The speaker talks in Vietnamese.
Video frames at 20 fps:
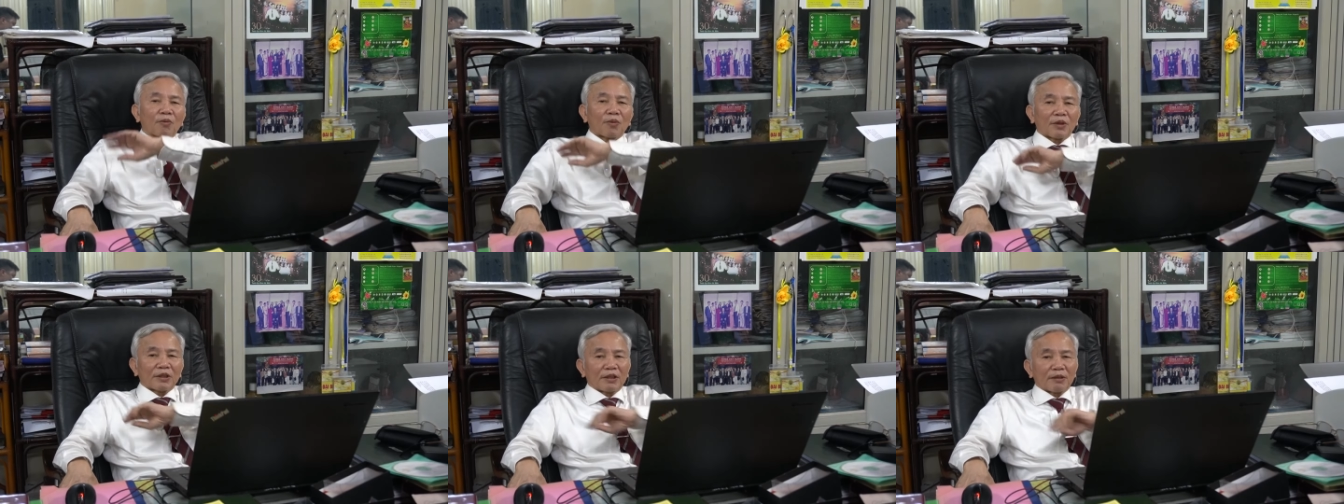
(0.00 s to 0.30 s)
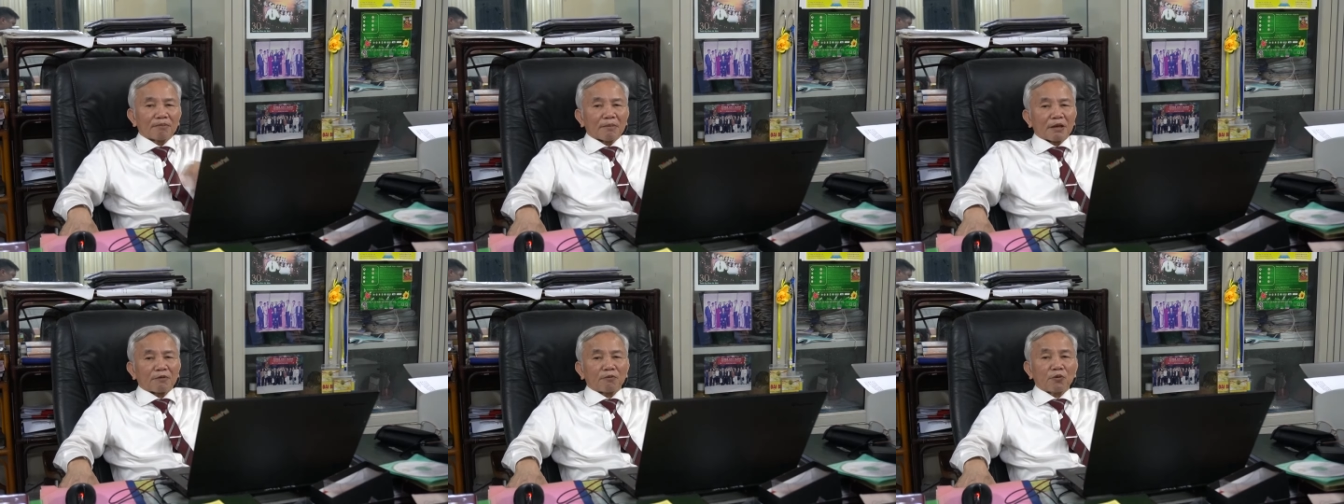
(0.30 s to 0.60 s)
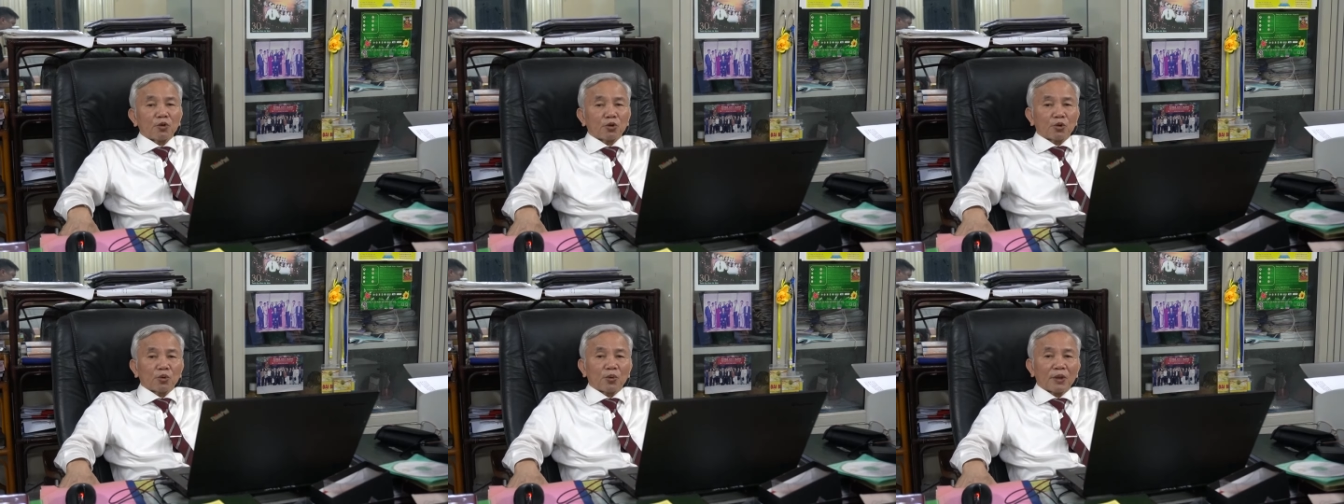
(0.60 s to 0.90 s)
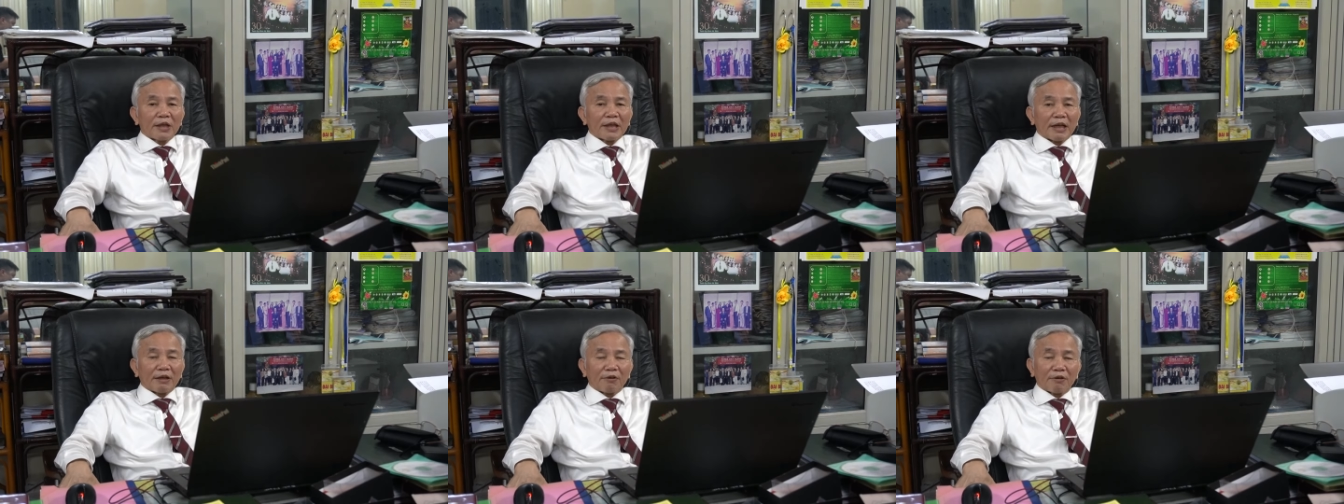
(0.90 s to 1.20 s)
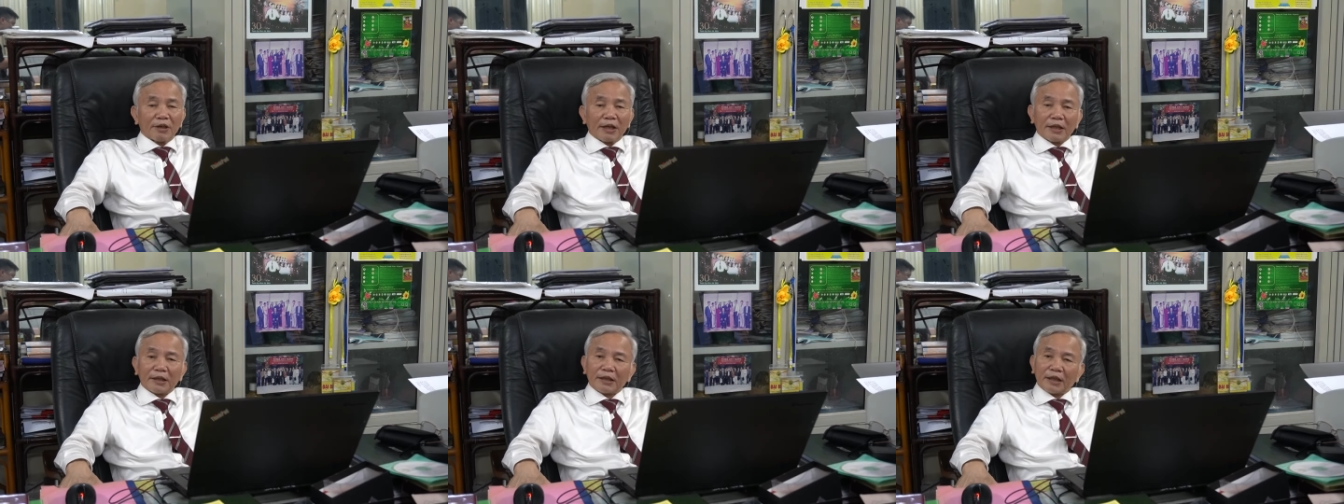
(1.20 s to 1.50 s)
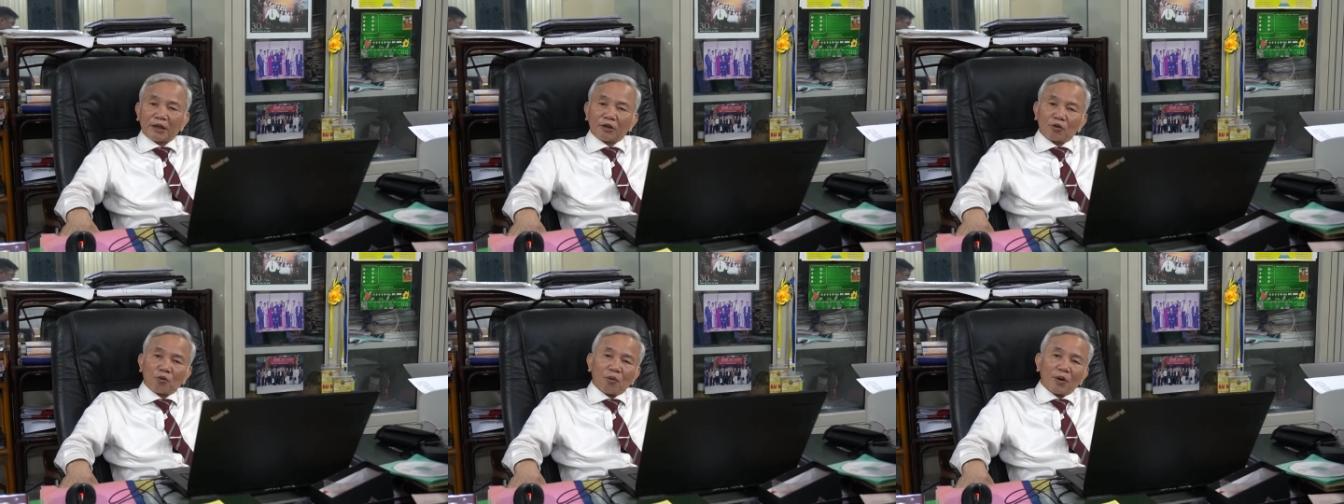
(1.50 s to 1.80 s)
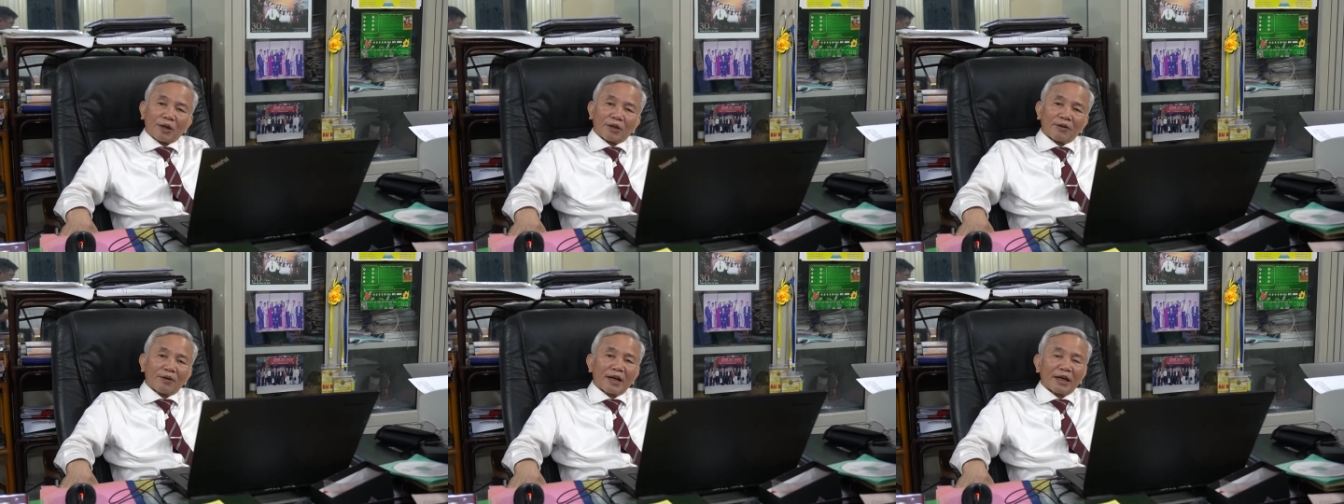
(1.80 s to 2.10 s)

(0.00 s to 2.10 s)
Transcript: của những bậc vua chúa để nó lấy tiền của nó